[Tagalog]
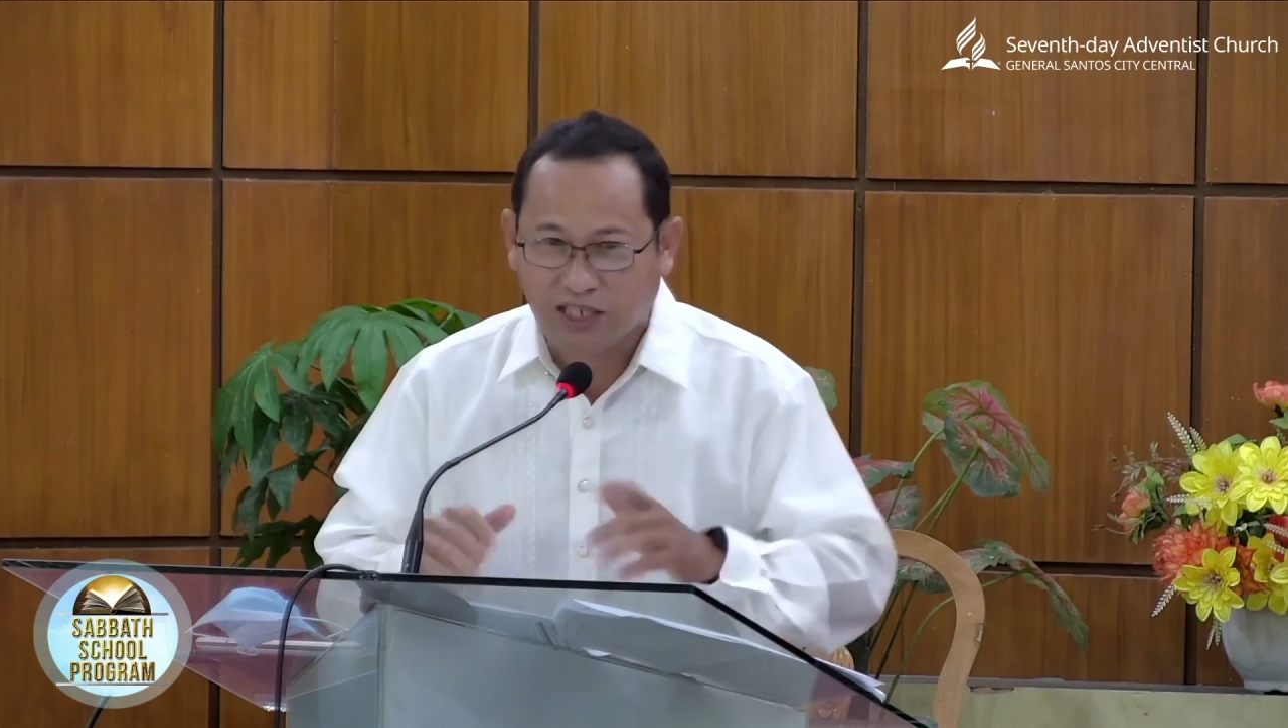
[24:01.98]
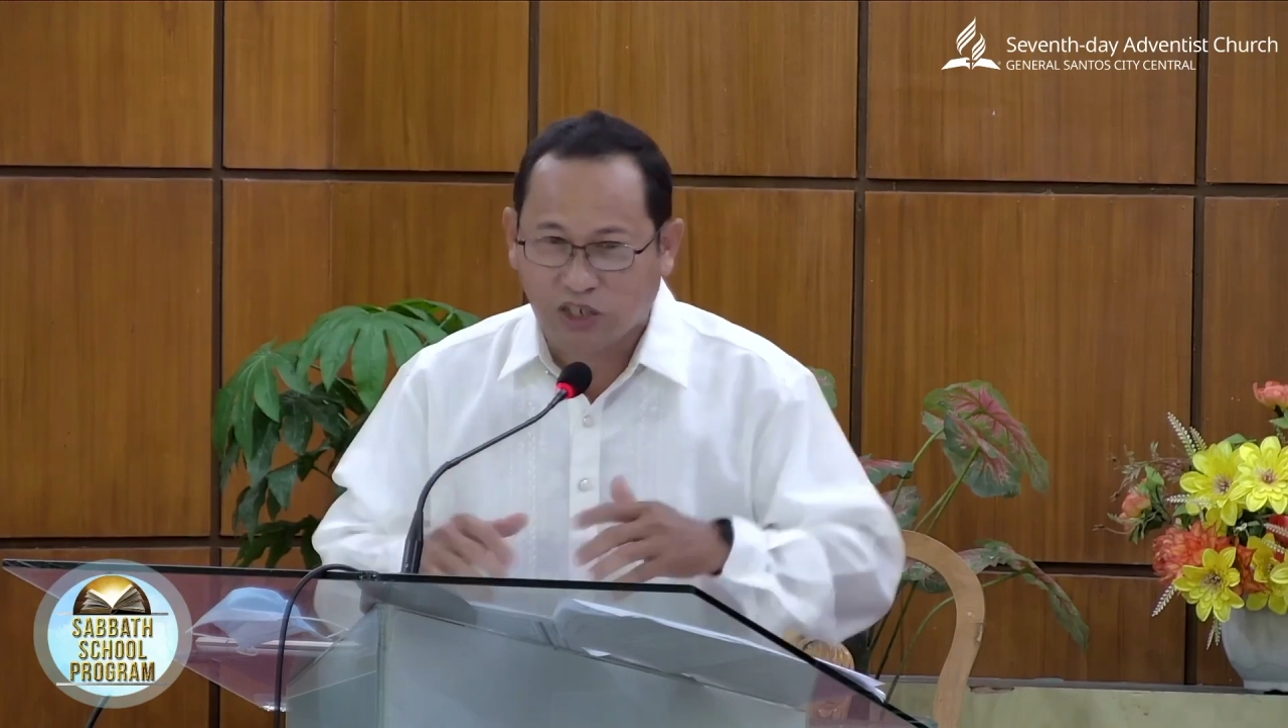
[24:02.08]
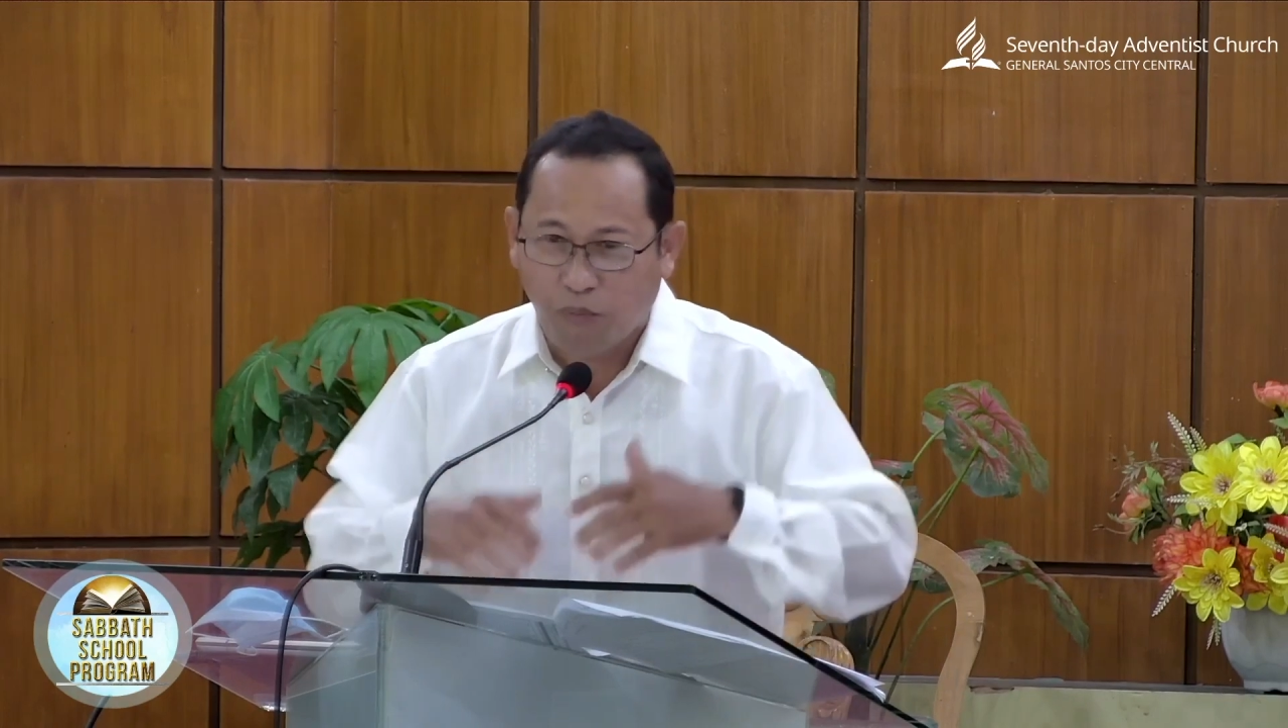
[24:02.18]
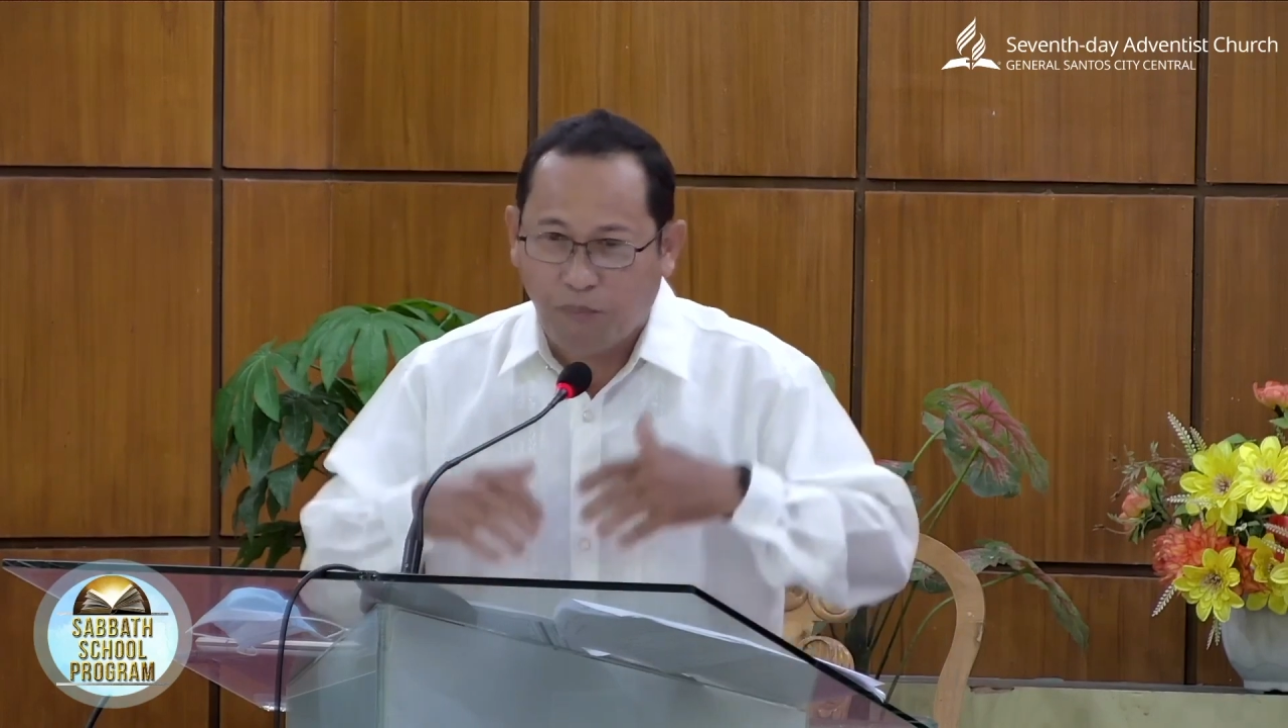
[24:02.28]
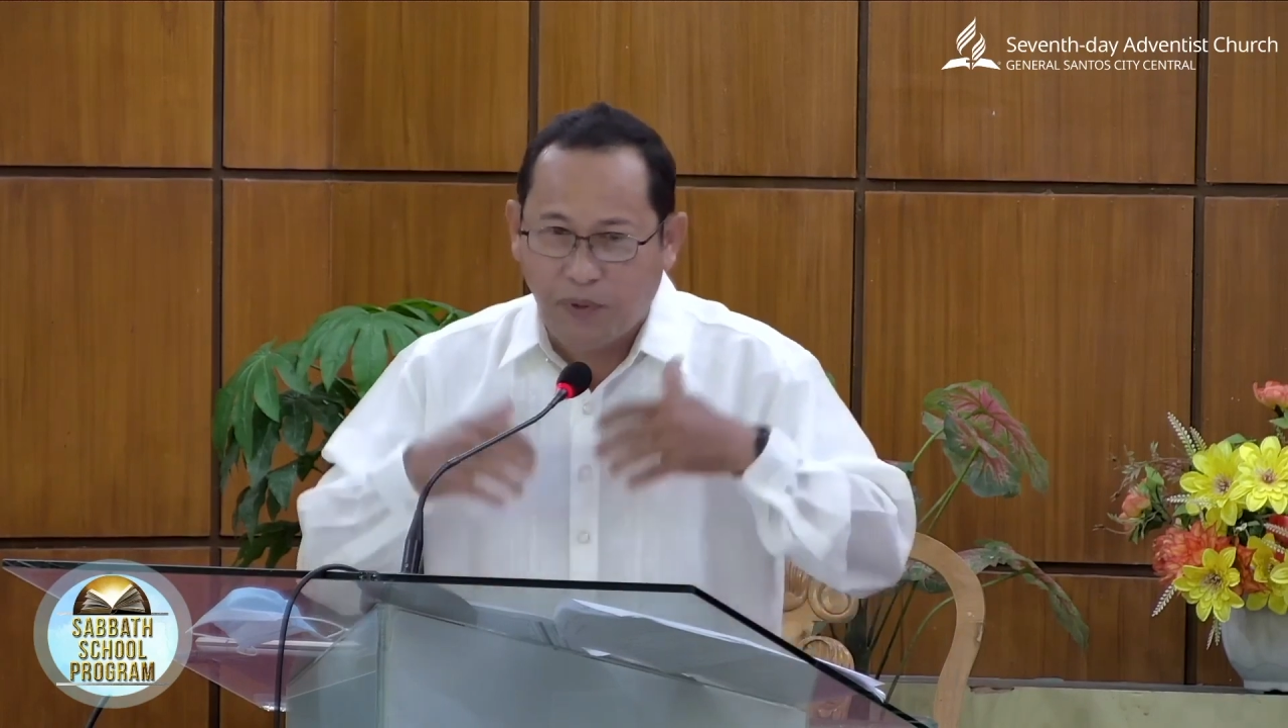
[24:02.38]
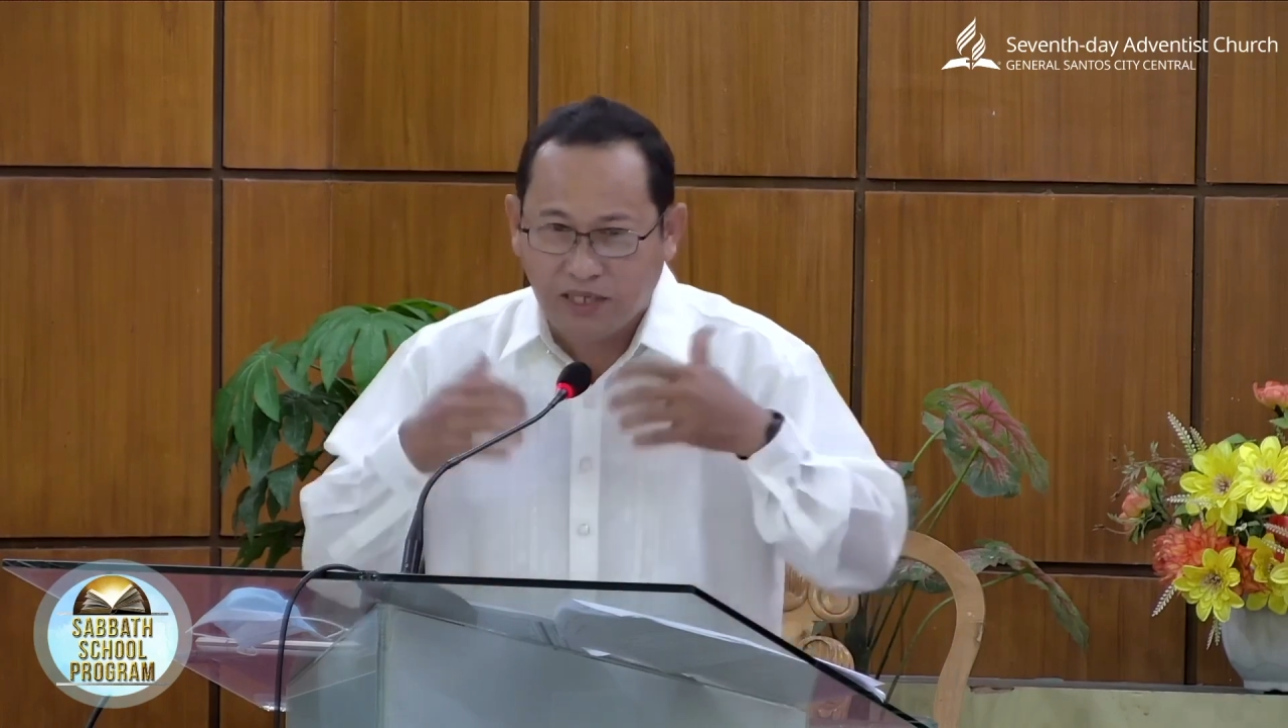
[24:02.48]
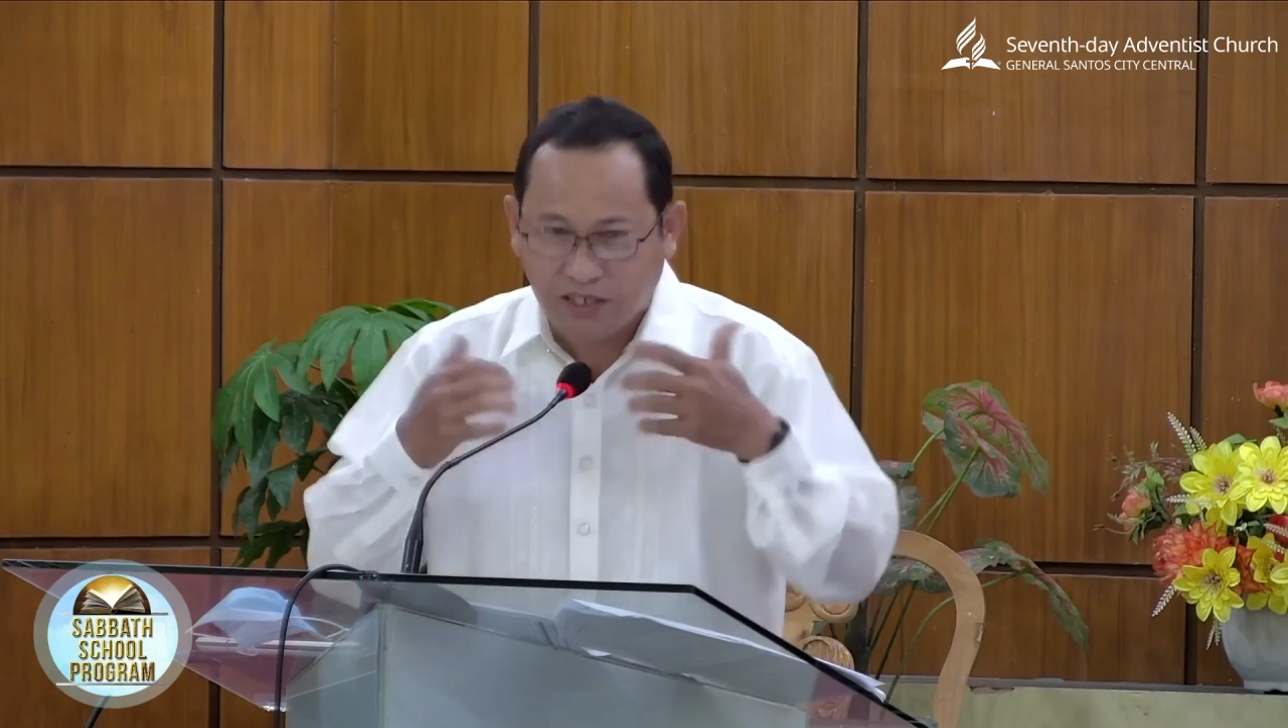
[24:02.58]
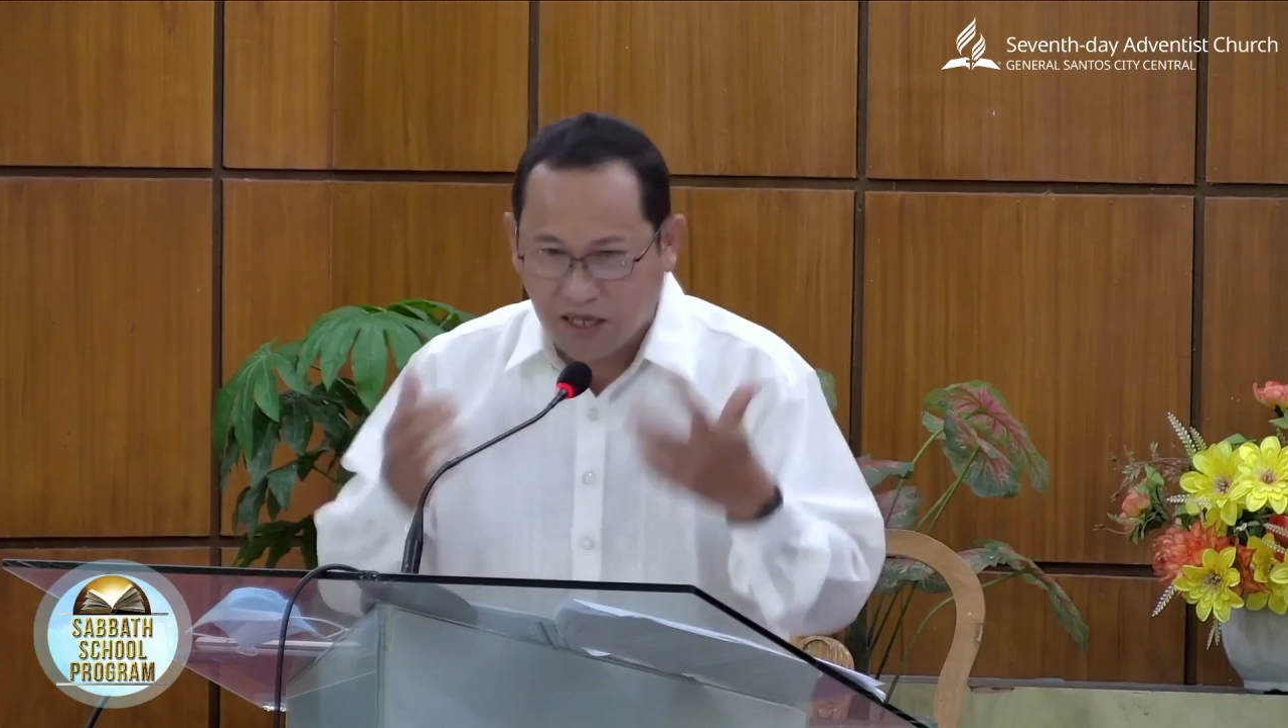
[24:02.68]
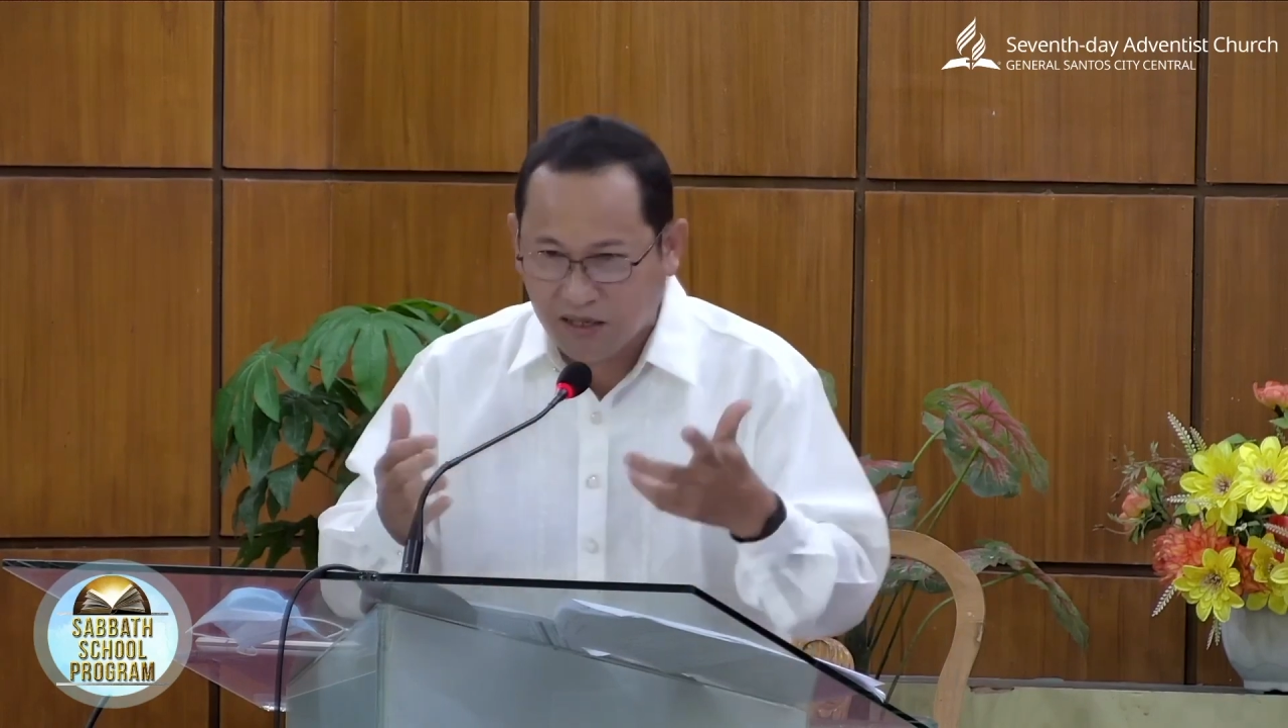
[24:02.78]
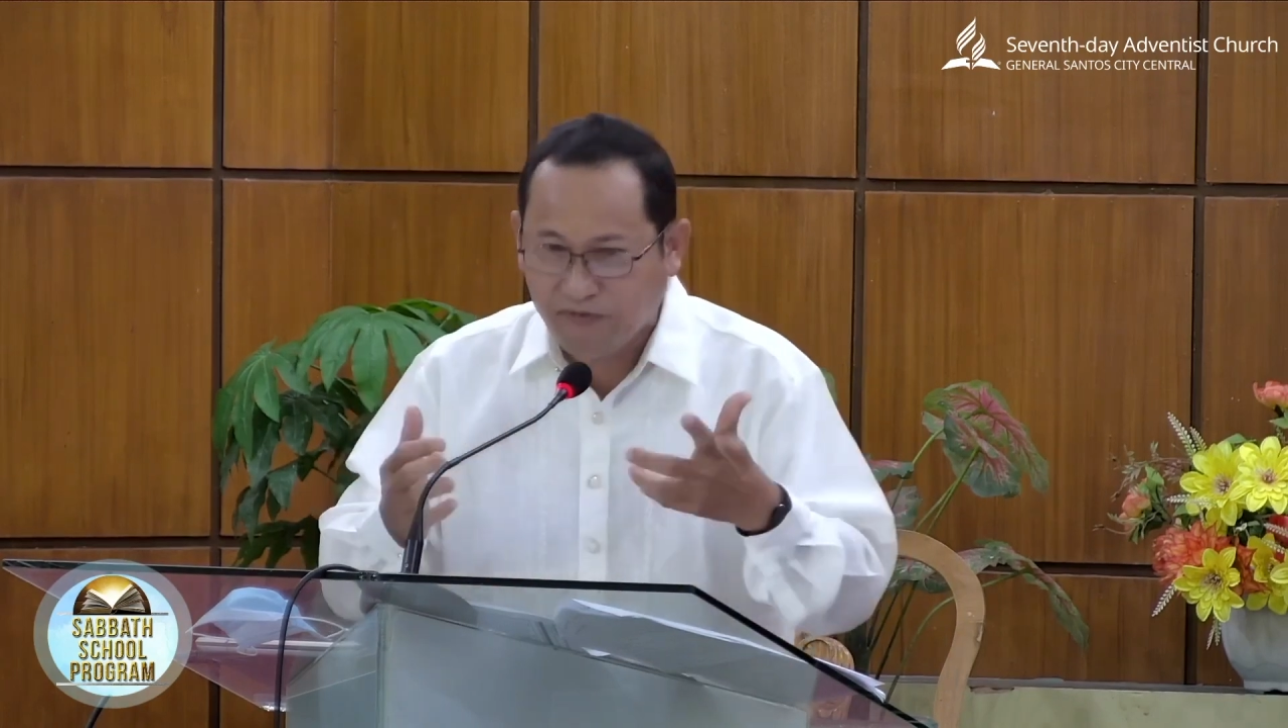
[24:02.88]
is
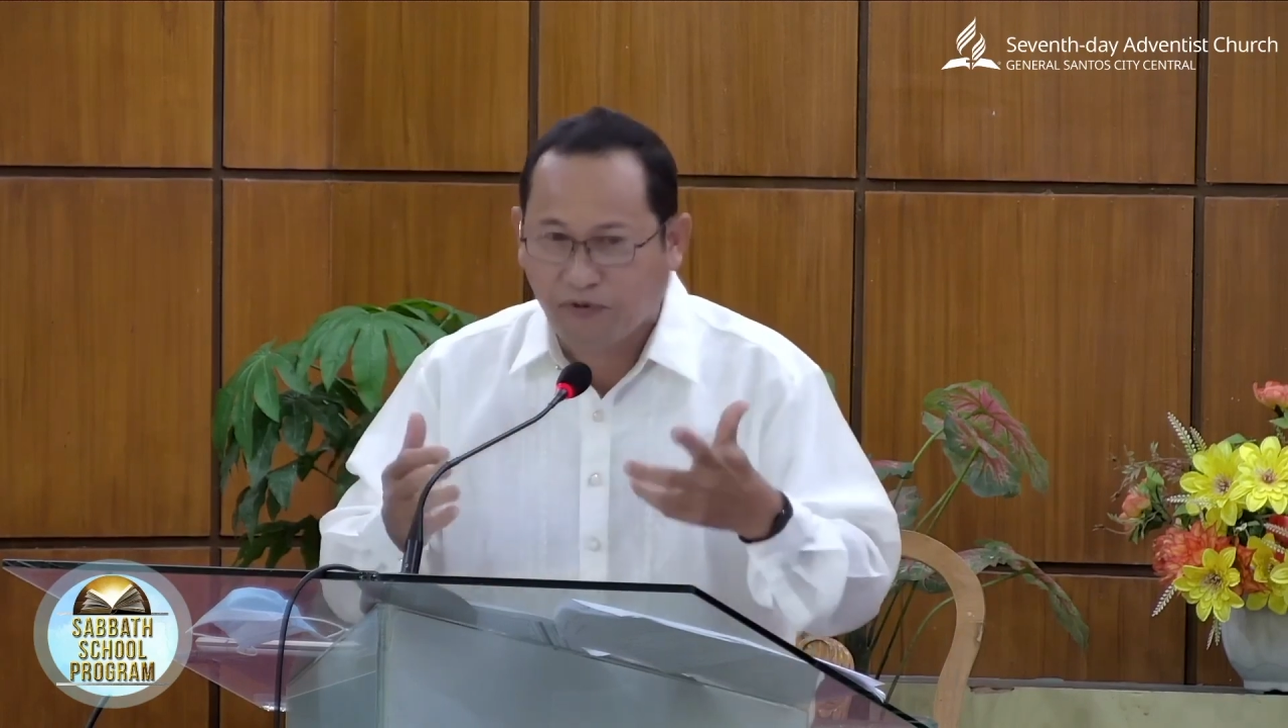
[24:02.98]
sufficient